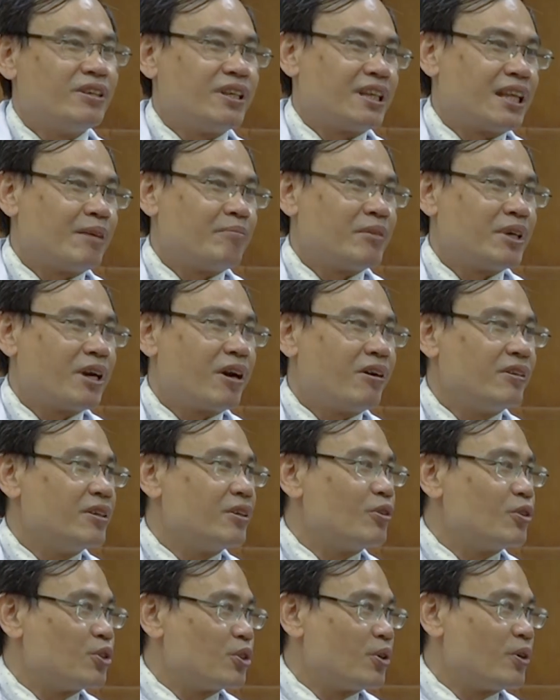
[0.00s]
người ta mới có
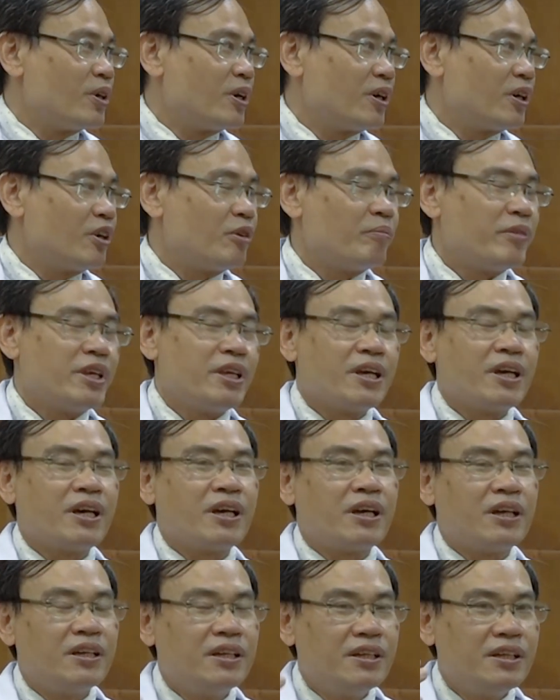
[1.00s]
được con số đó còn bây
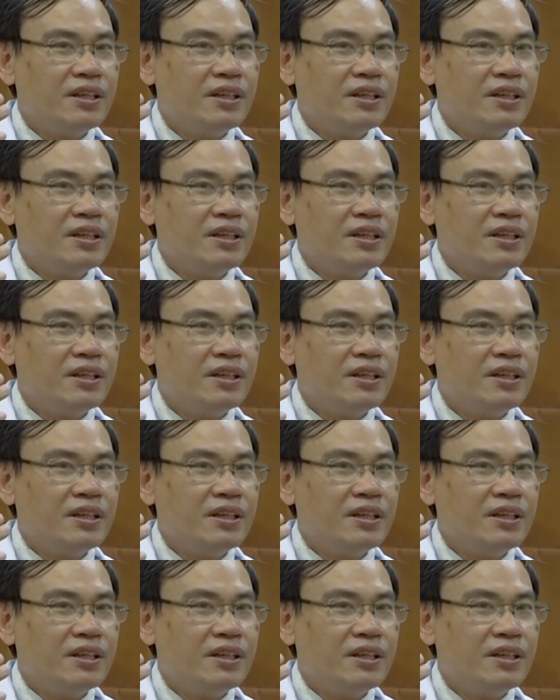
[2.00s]
giờ